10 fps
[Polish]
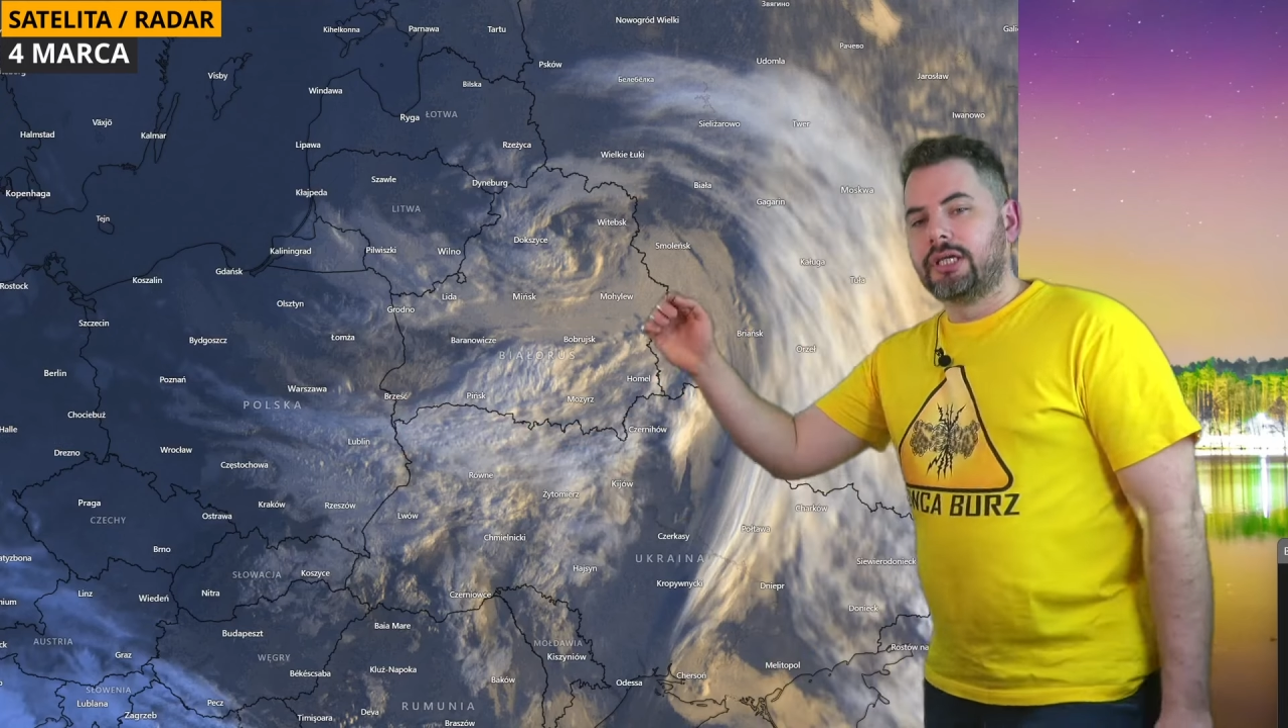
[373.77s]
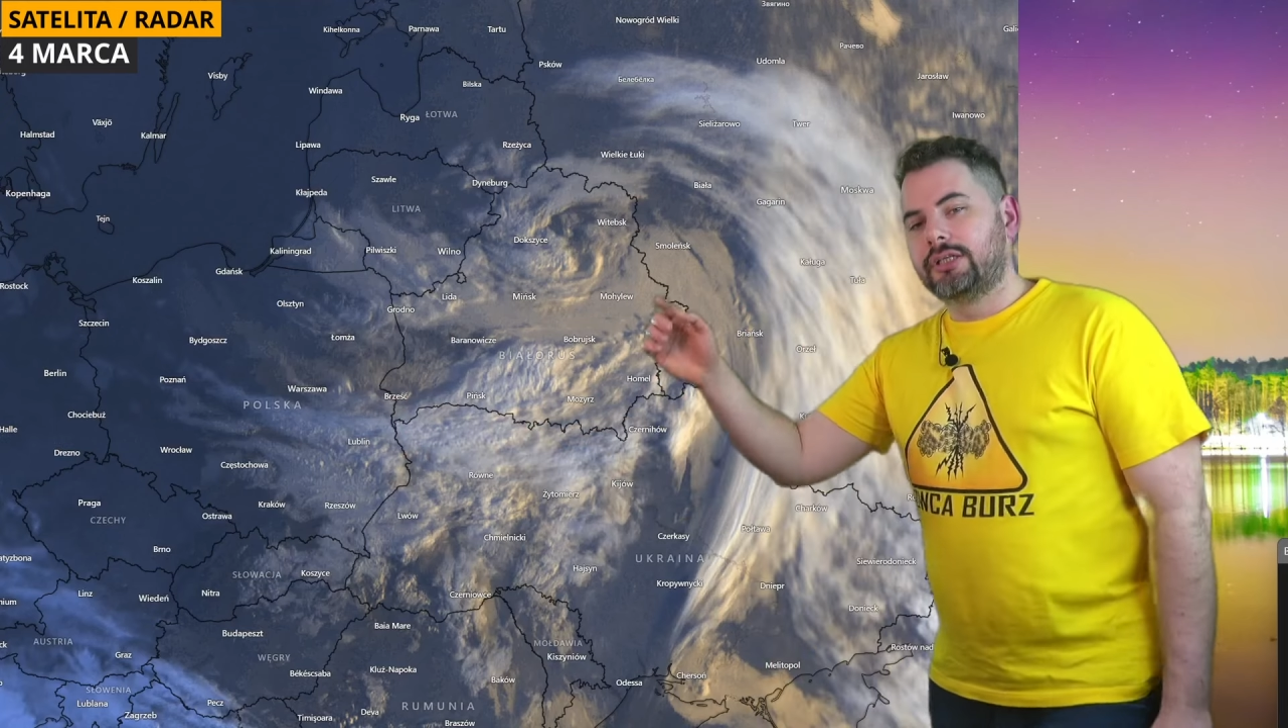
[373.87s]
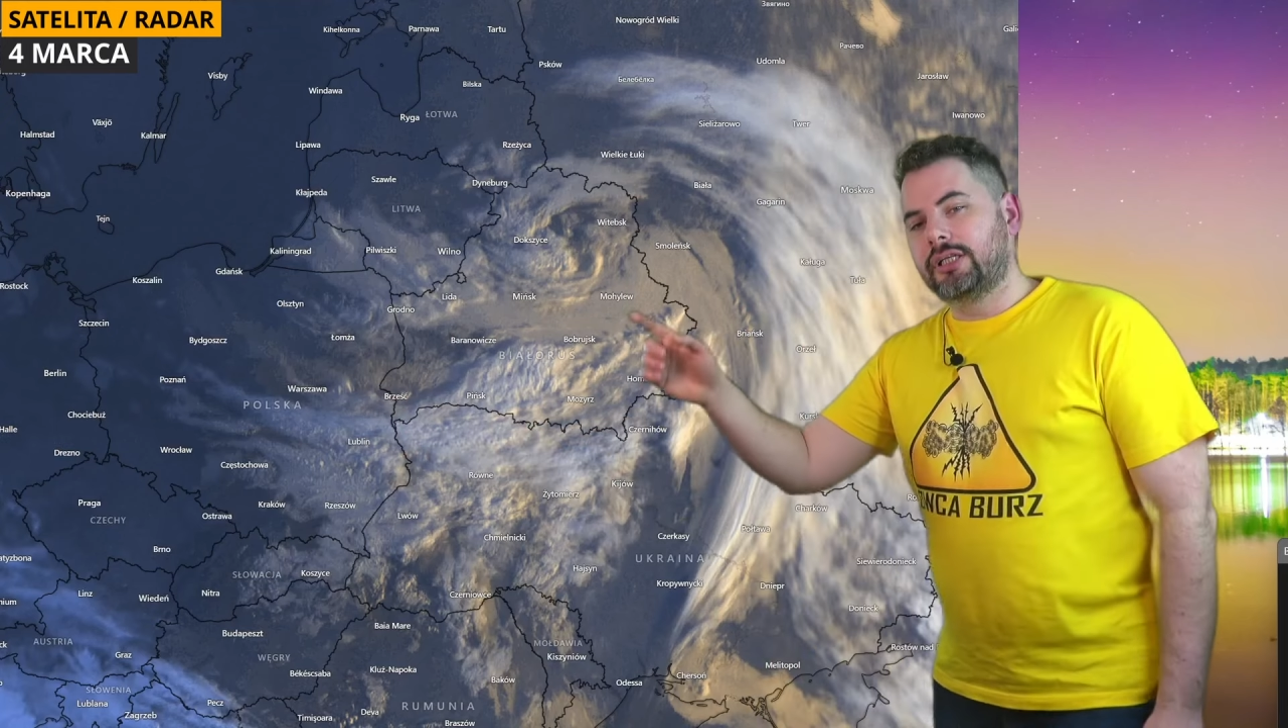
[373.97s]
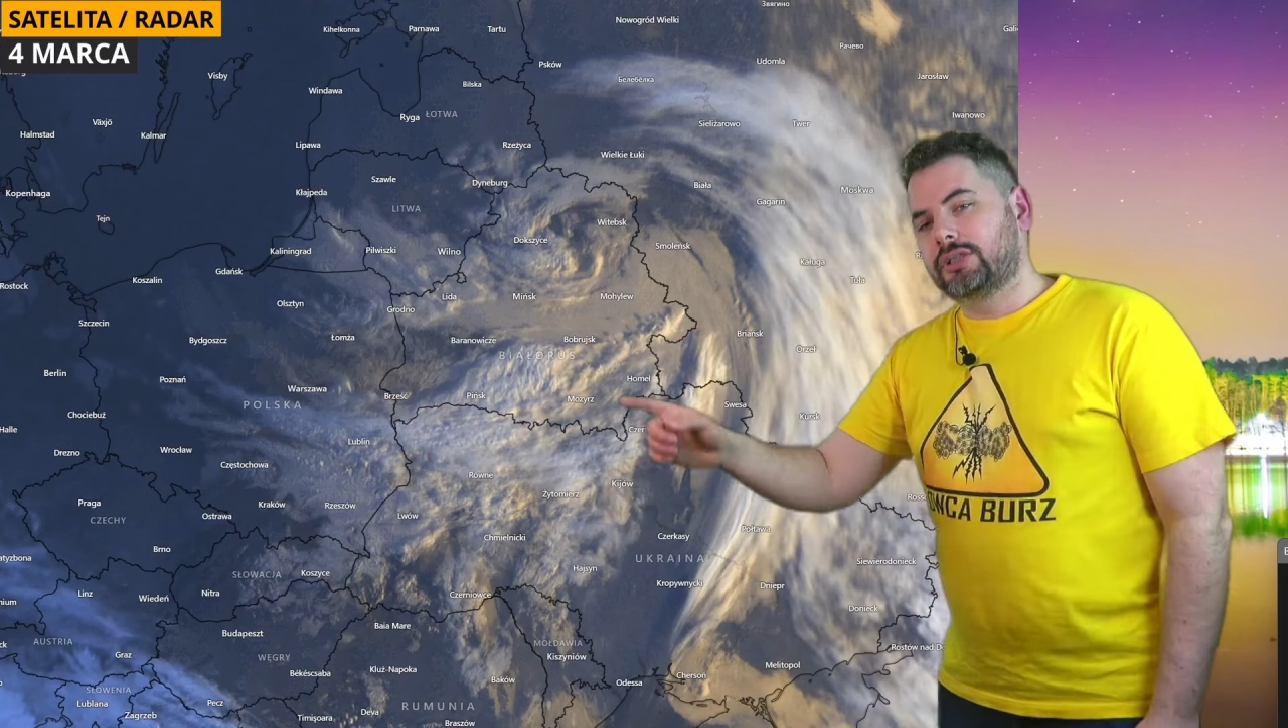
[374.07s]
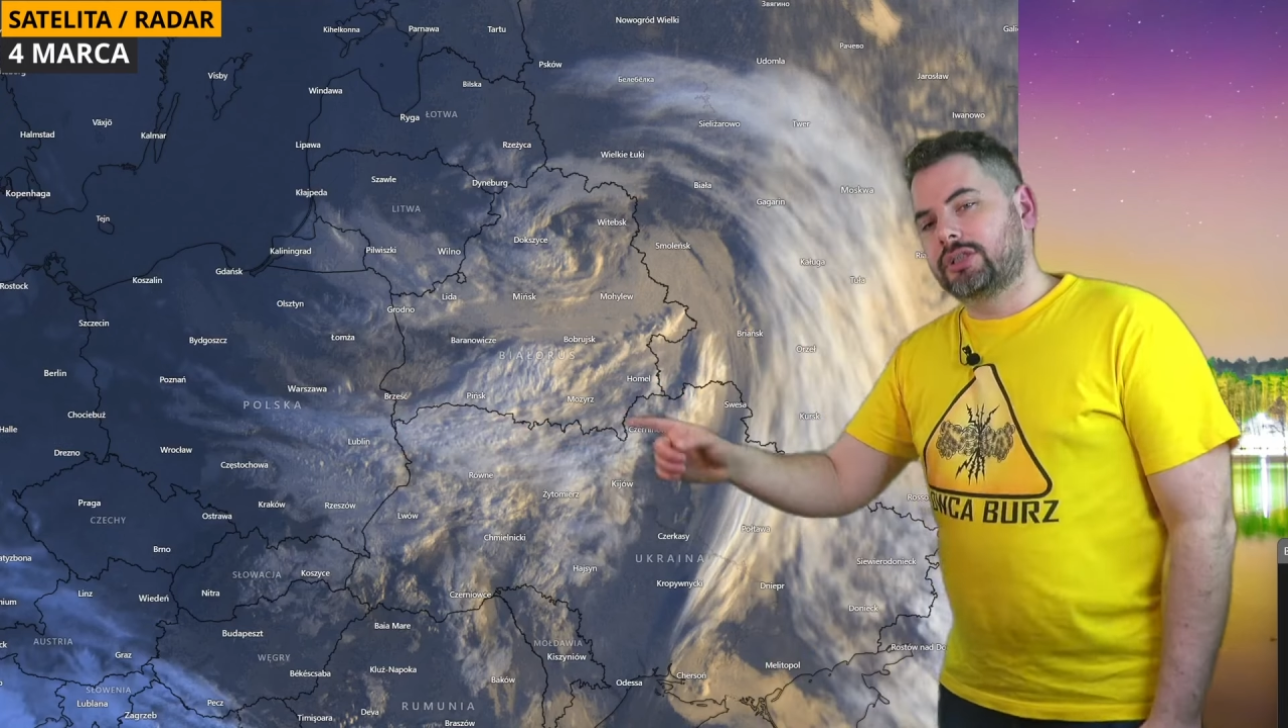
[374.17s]

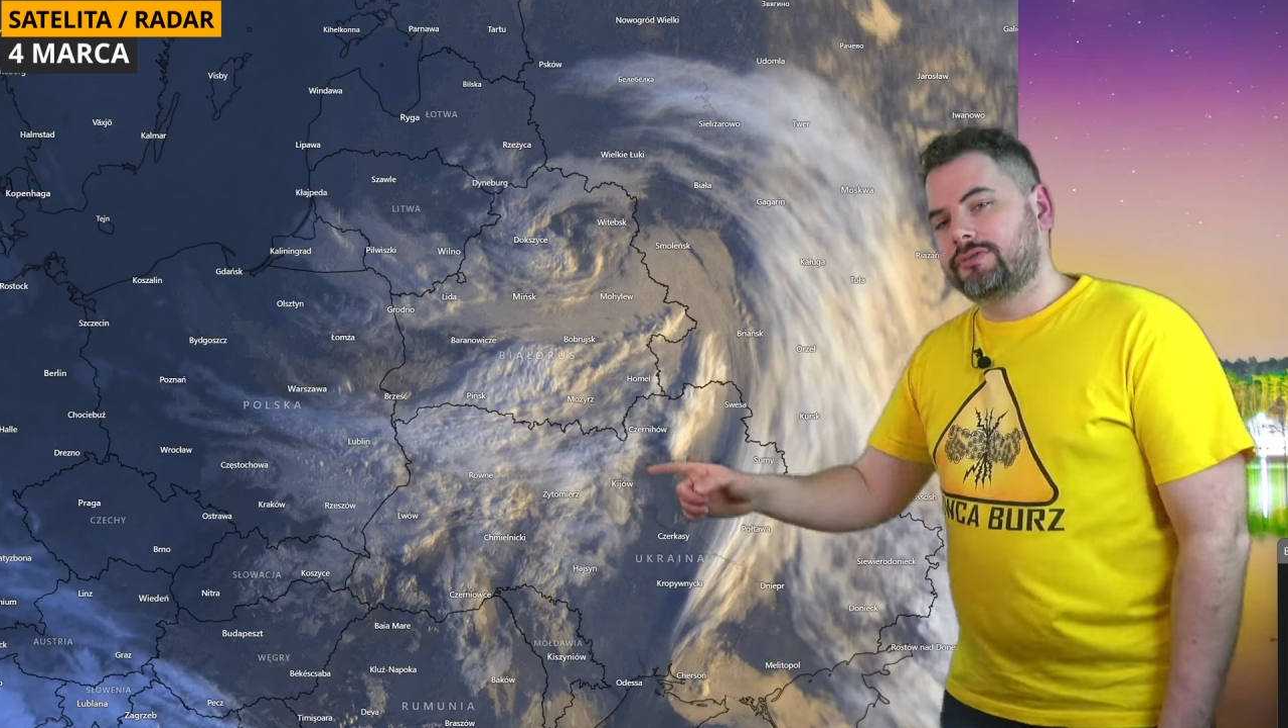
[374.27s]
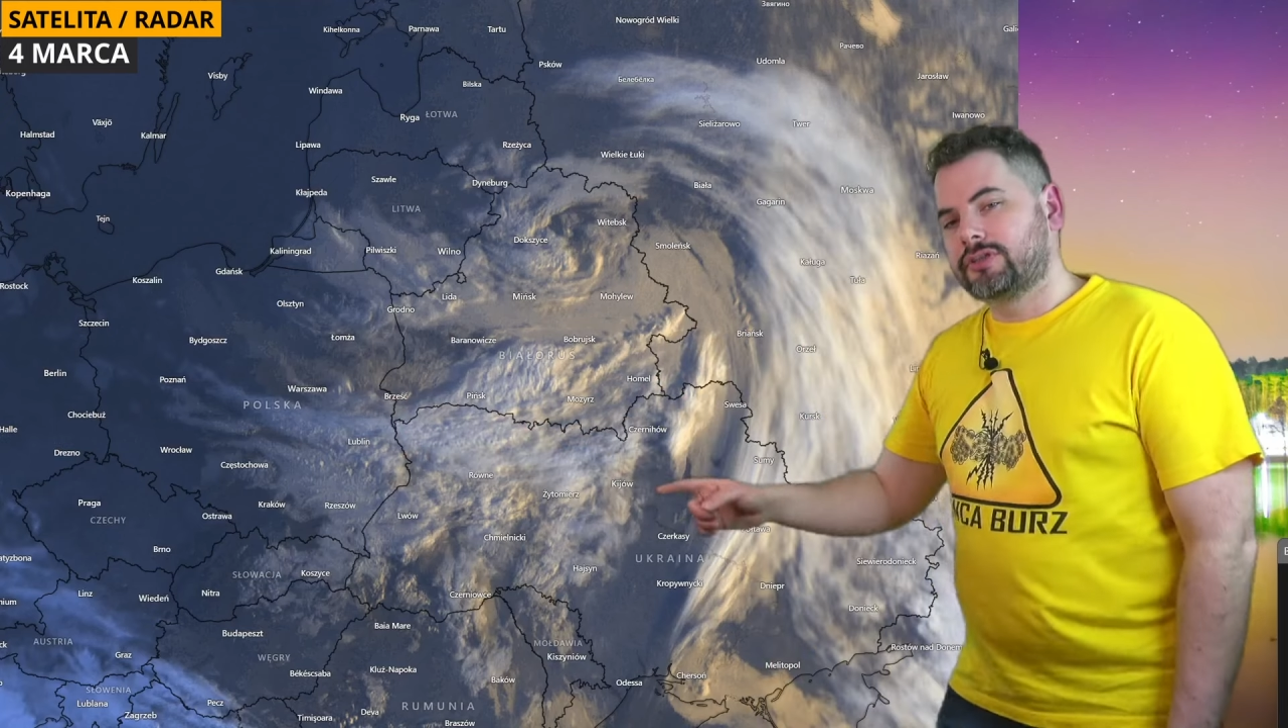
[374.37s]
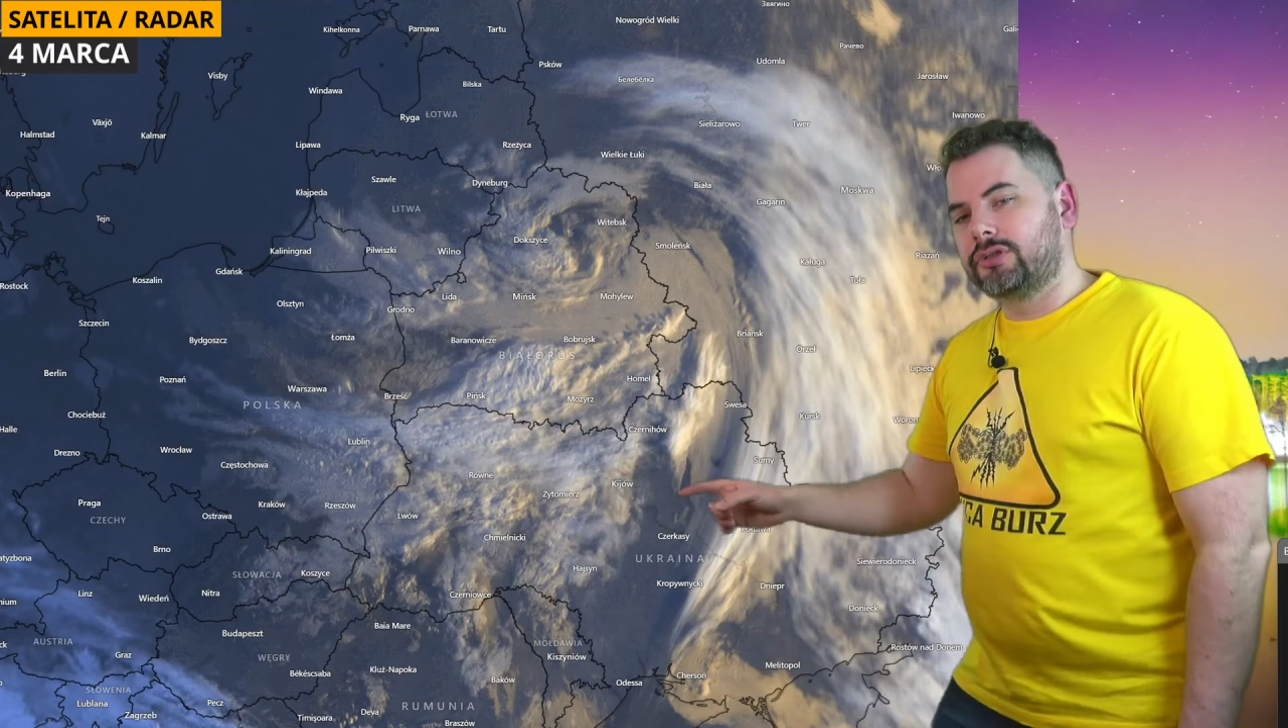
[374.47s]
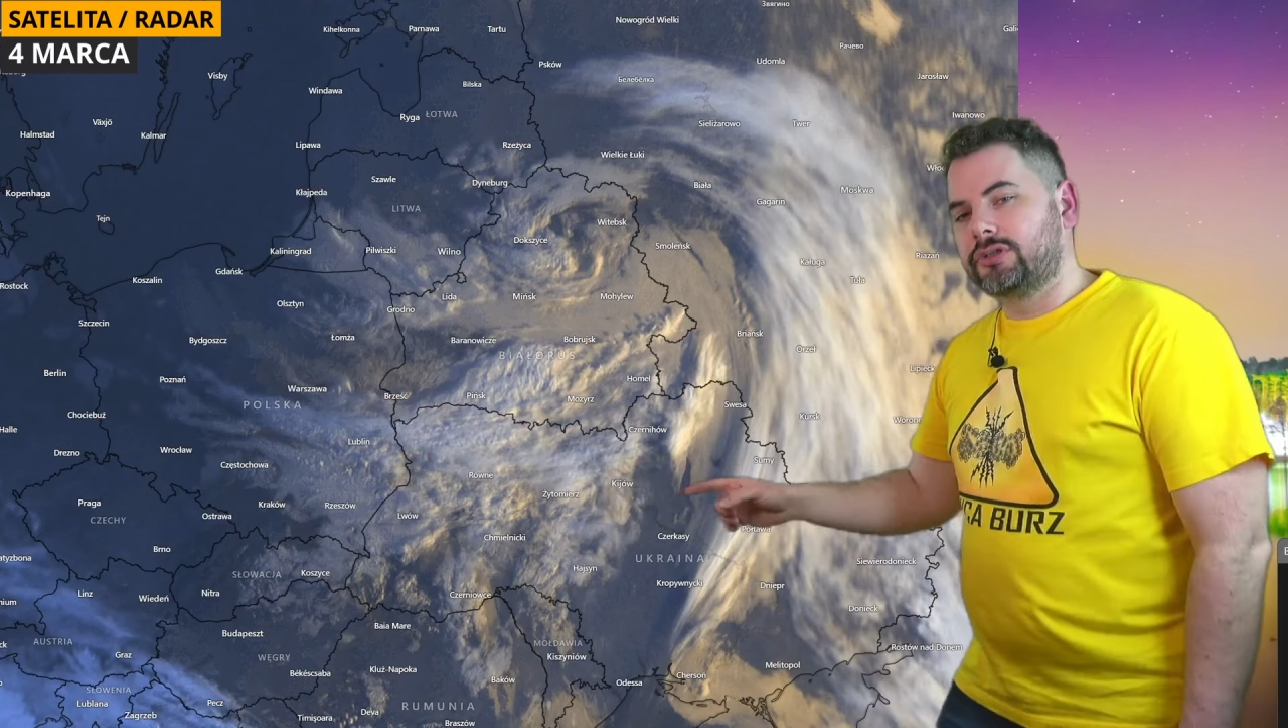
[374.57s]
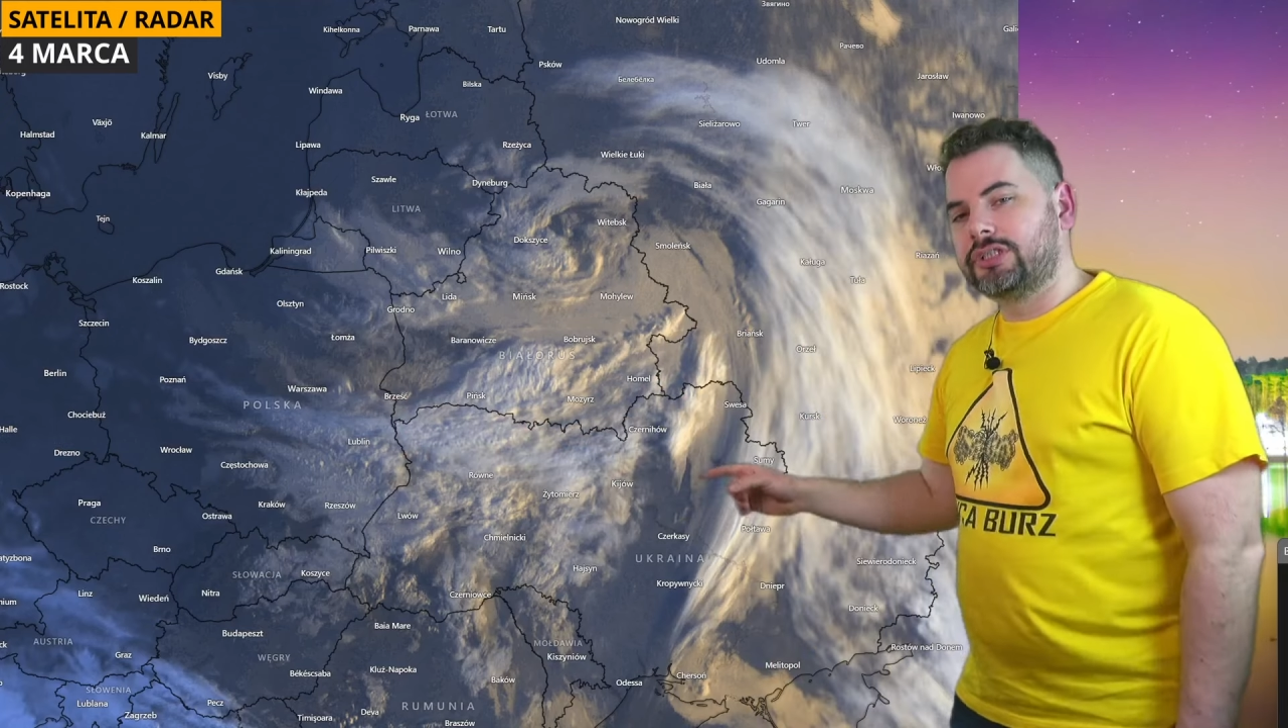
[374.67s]
naszych
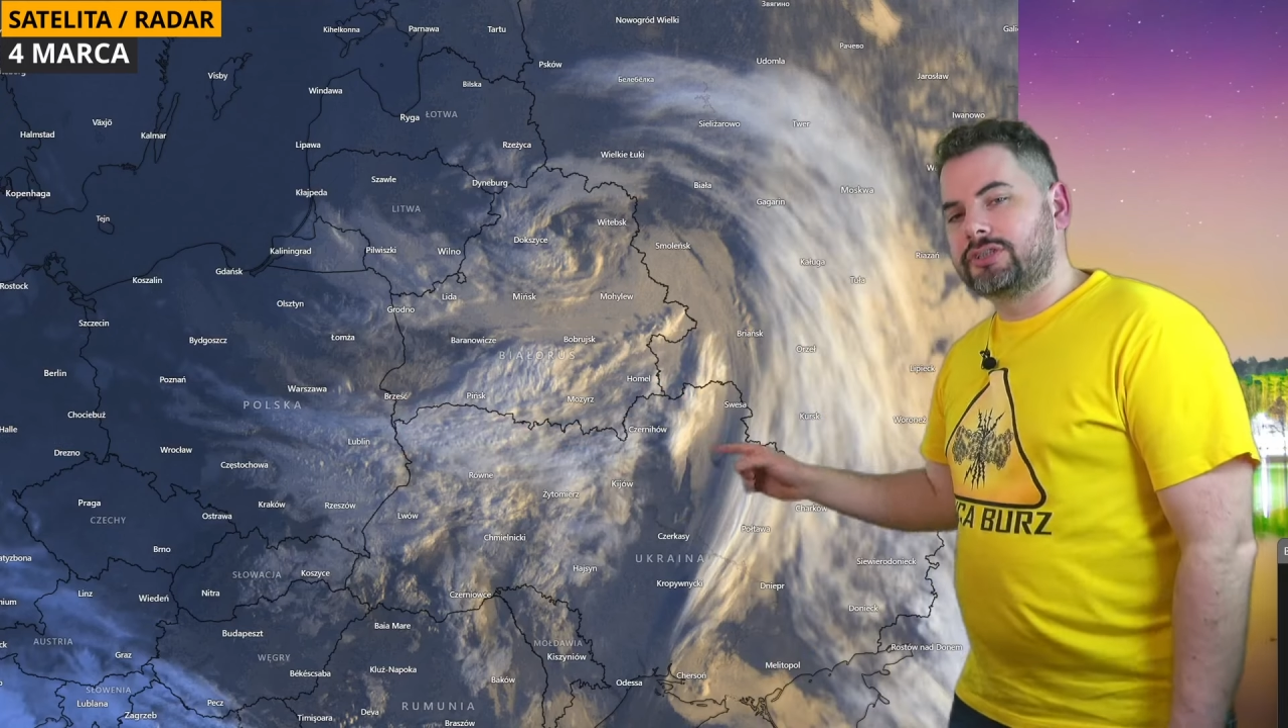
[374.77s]
wschodnich